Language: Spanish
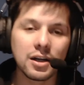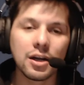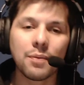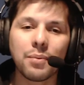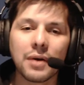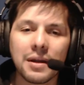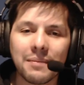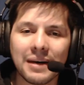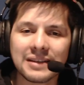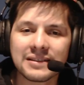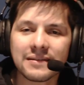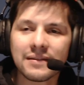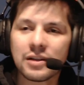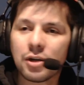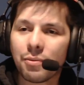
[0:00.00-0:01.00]
no pueden más,
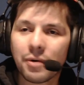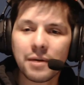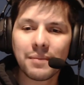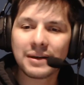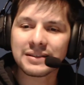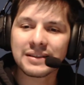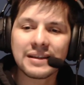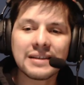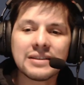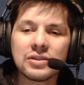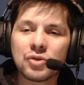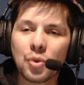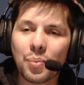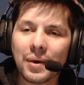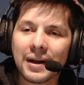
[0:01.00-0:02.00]
no pueden más.
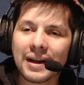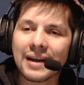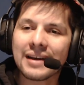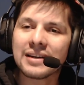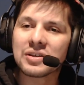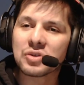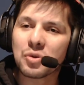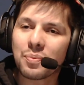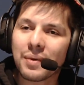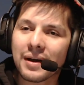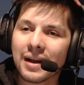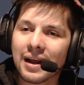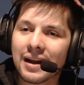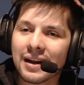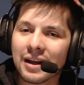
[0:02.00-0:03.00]
Súper, súper
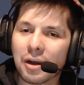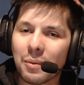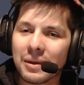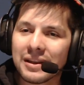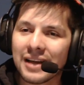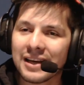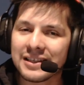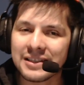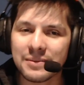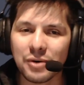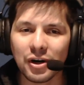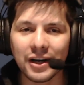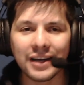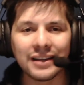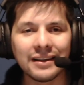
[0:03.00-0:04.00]
recomendadísimo
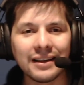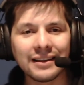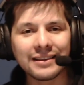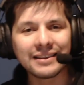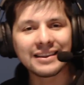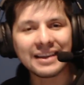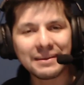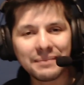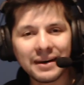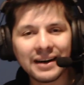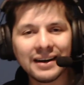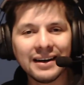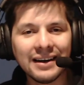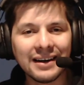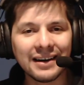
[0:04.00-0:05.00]
este tema.
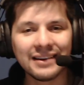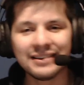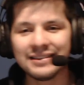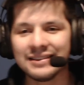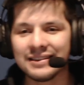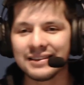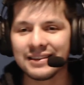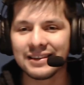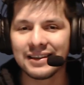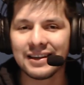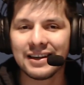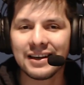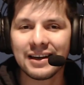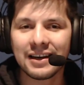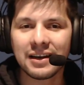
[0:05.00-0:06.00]

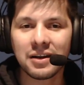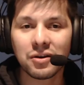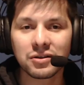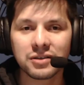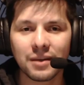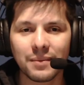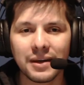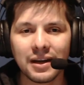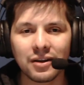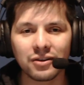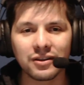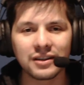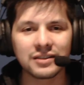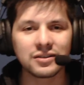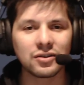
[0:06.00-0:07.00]
Eh, los amé a los
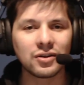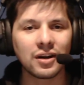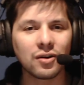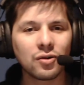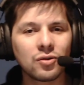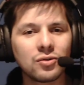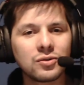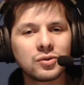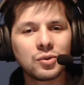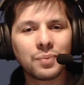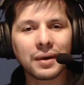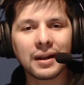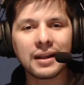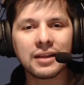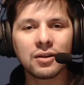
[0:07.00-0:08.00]
tres, sonaron
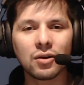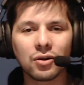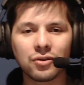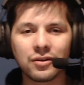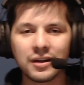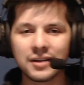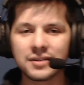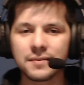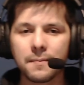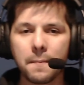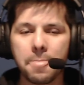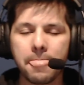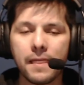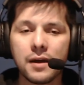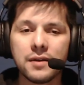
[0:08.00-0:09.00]
súper lindos los tres.
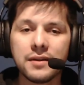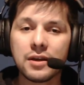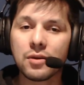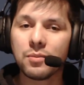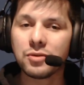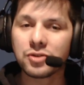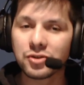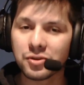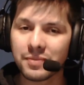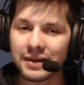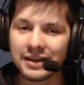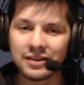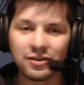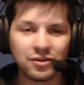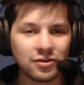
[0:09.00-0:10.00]
Digo mucho súper
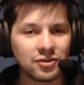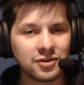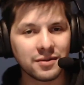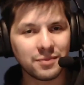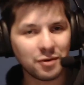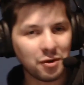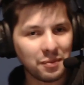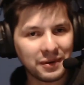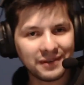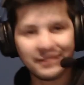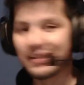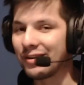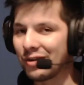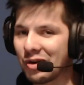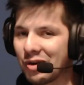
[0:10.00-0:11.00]
lindo, no se preocupen. Lo digo